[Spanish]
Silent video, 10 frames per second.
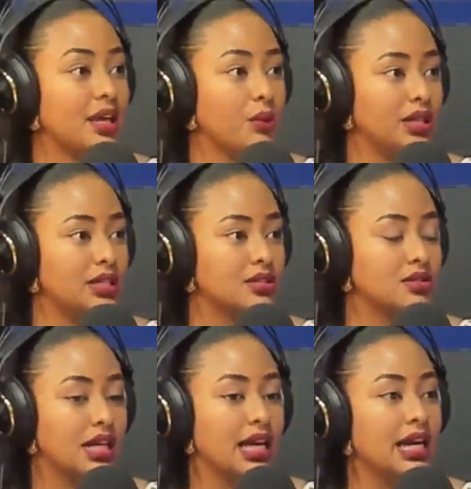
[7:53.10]
de Wilson
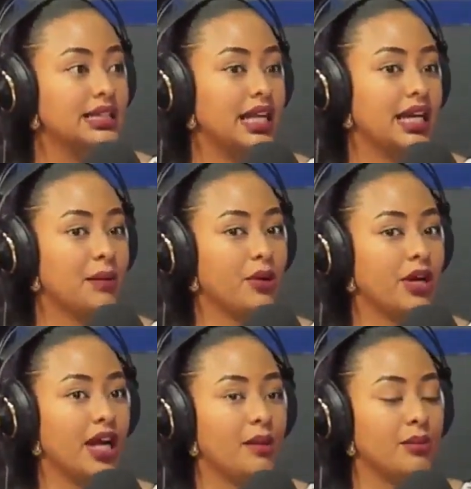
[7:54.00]
de que, por
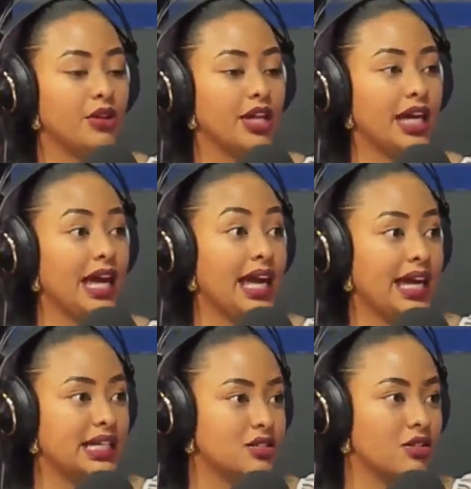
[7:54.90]
ejemplo, de que
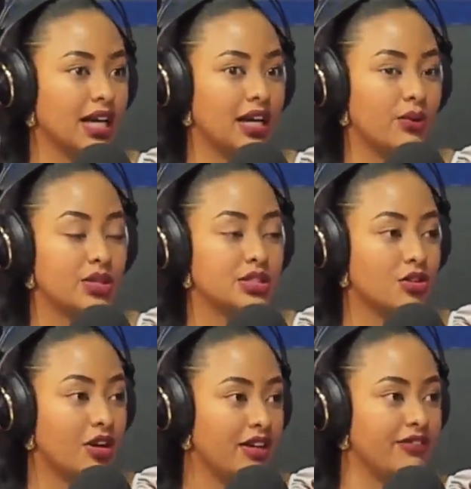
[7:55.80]
Gerson, que es nuestro
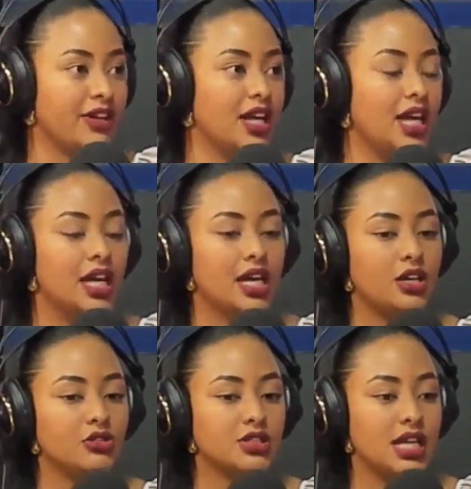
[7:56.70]
jefe, que
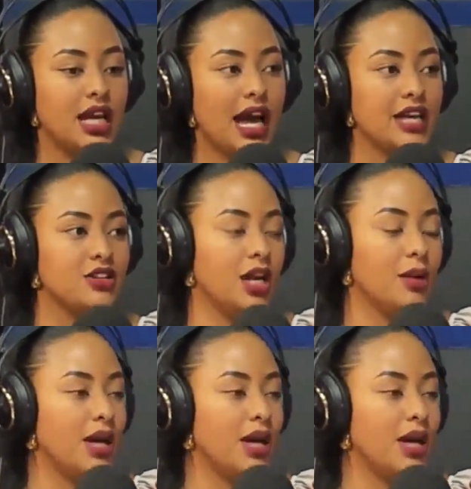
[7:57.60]
nos diga, ah, yo le